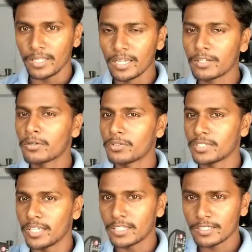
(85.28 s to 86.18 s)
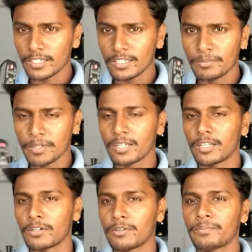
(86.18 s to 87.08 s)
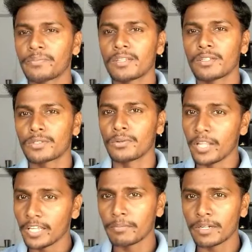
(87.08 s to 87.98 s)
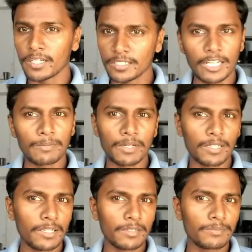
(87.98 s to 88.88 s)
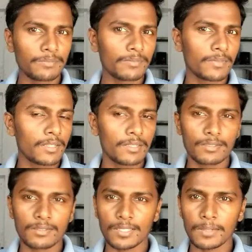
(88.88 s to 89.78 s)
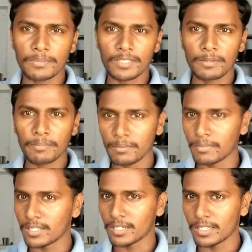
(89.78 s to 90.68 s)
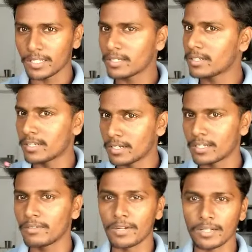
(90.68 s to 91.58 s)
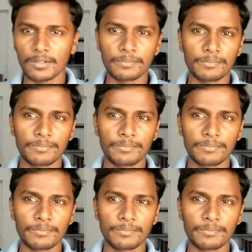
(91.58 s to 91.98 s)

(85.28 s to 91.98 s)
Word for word: எங்களுக்கு கொஞ்சம் என்கரேஜ்மெண்ட்டாக இருக்கும் ஸோ லைக் பண்ணுங்கள் ஷேர் பண்ணுங்கள் சப்ஸ்கிரைப் பண்ண மறந்துடாதீங்க நன்றி வணக்கம்